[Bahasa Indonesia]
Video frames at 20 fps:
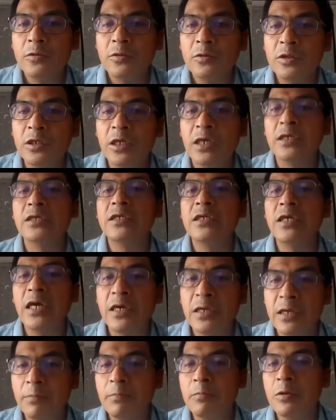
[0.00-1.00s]
yang
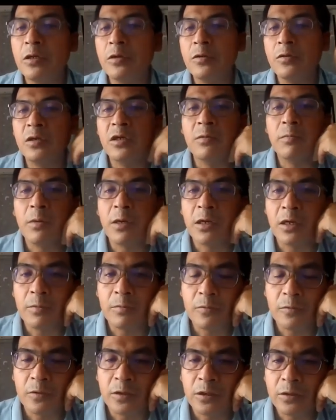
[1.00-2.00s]
diharapkan oleh para
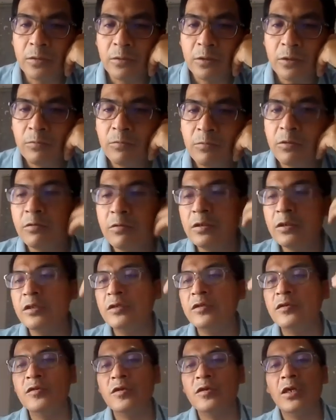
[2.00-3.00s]
murid bahwa
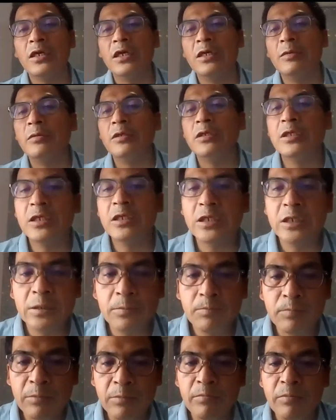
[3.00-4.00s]
Yesus akan menjadi
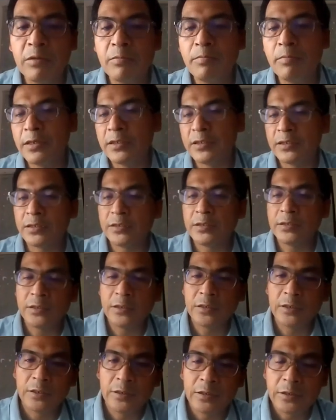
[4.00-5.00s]
pembebas
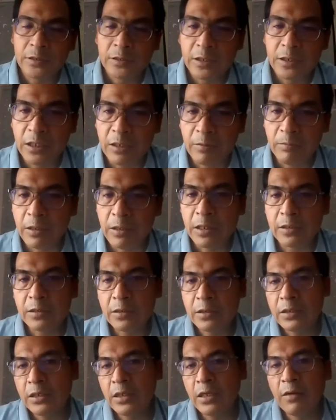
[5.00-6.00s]
dalam
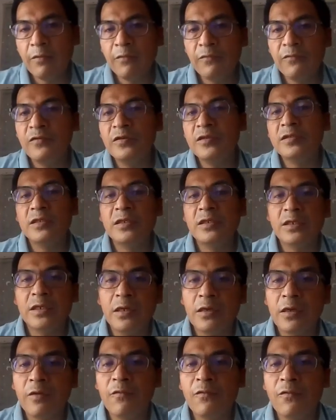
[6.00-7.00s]
arti yang fisik
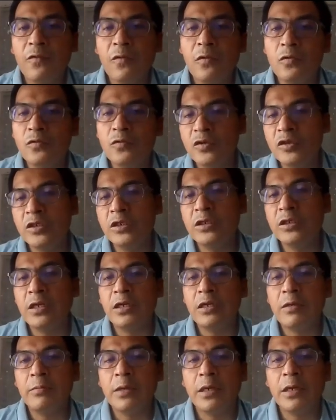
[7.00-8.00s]
revolusi
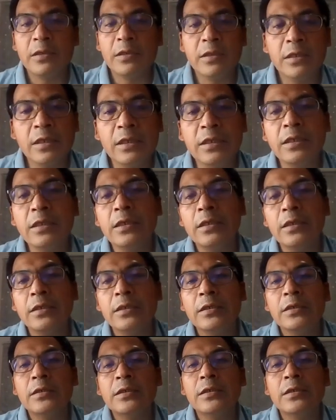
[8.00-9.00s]
dalam arti
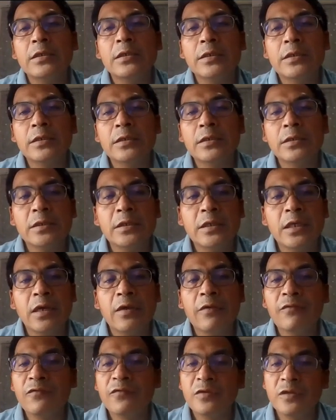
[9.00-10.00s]
uh,
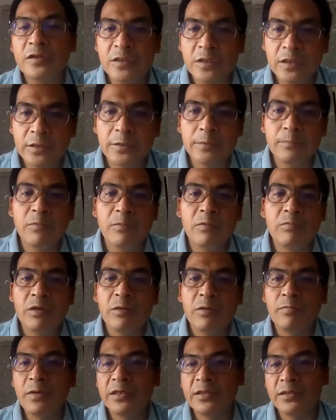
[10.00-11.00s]
yang fisik
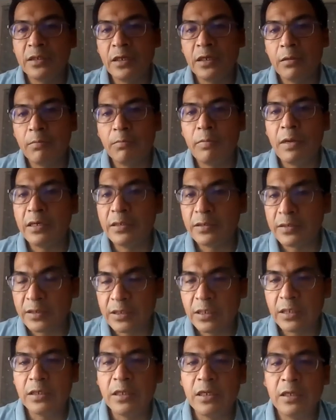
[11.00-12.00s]
membebaskan
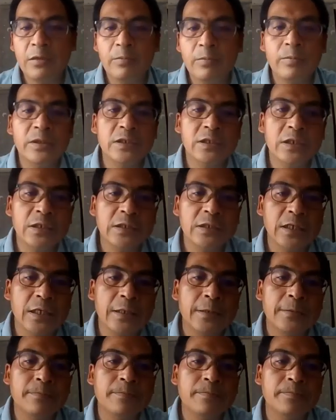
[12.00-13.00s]
bangsa dari
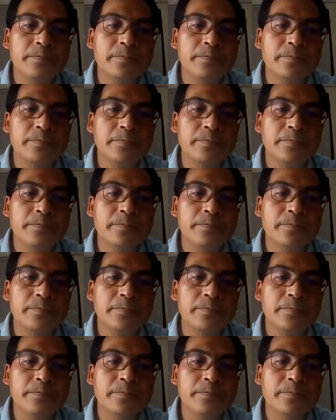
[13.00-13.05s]
penjajahan.